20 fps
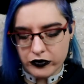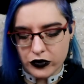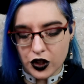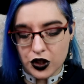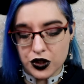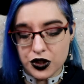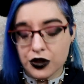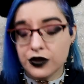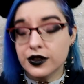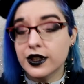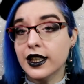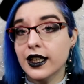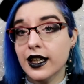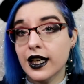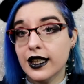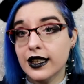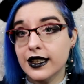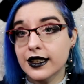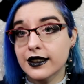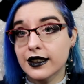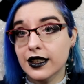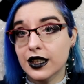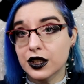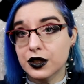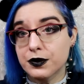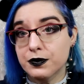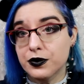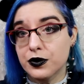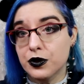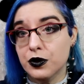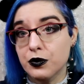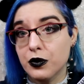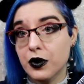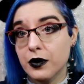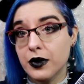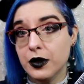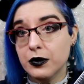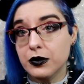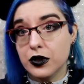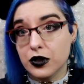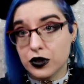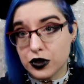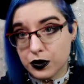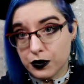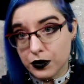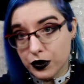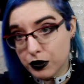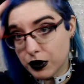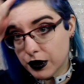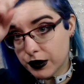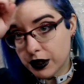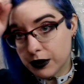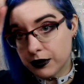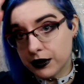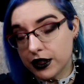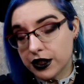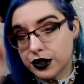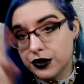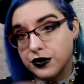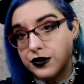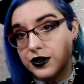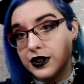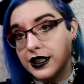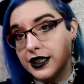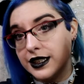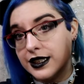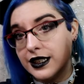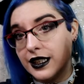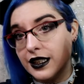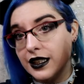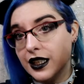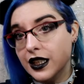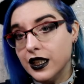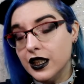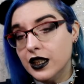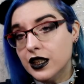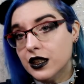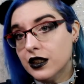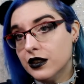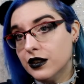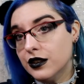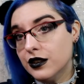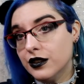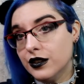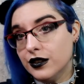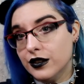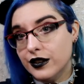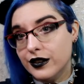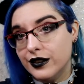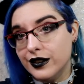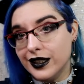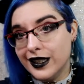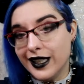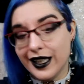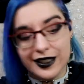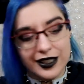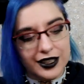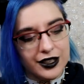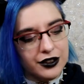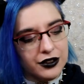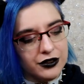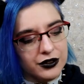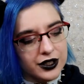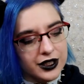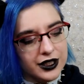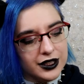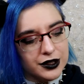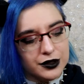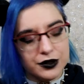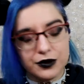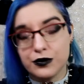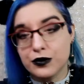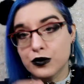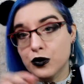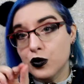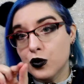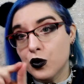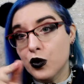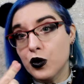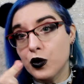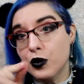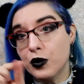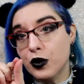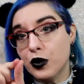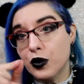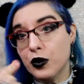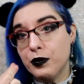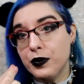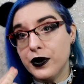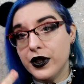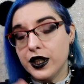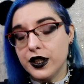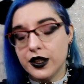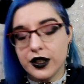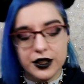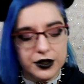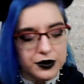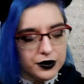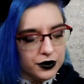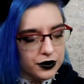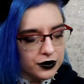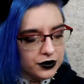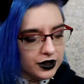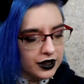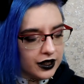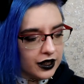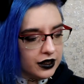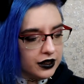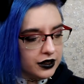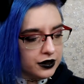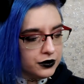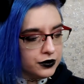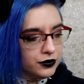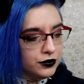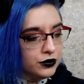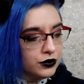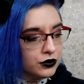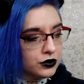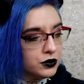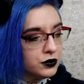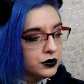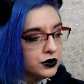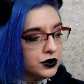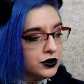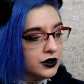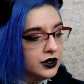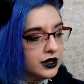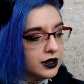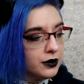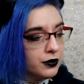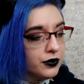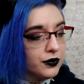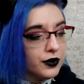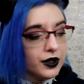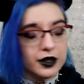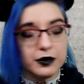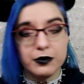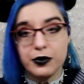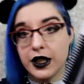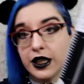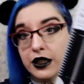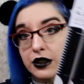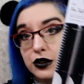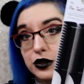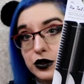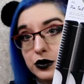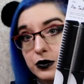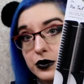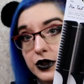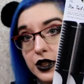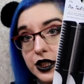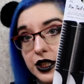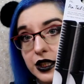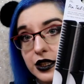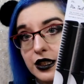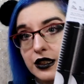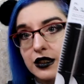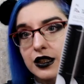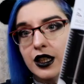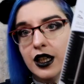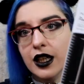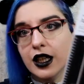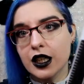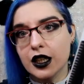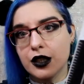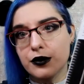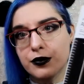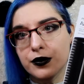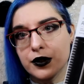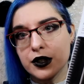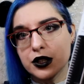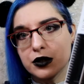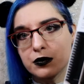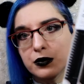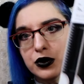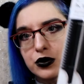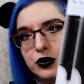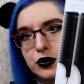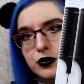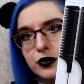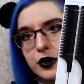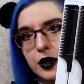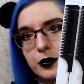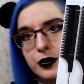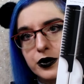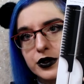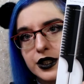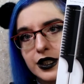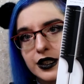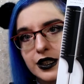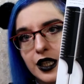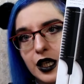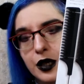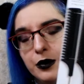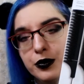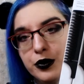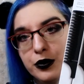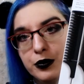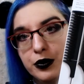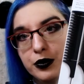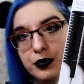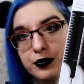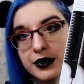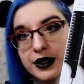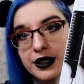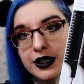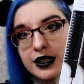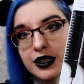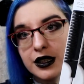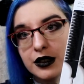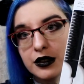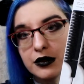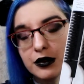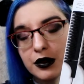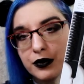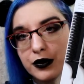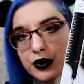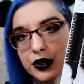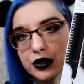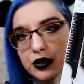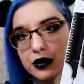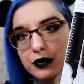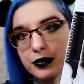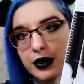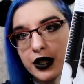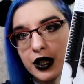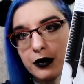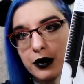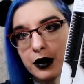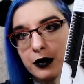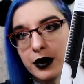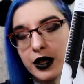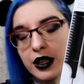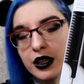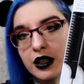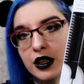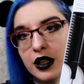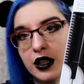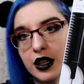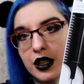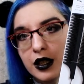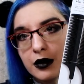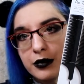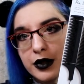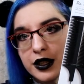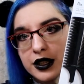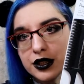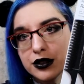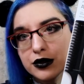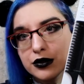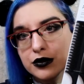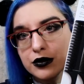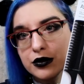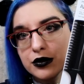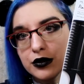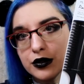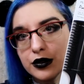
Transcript: J'en ai un à l'étage pour moi-même, quand je me coiffe comme ça, j'utilise ça. Euh, il y a des dents qui sont repliées les unes entre elles et tout, donc je me suis dit ça pouvait être bien que je m'en achète un. Et il faudrait que je m'en trouve un peut-être un peu plus petit, La fois j'en parle à ma mère, parce que...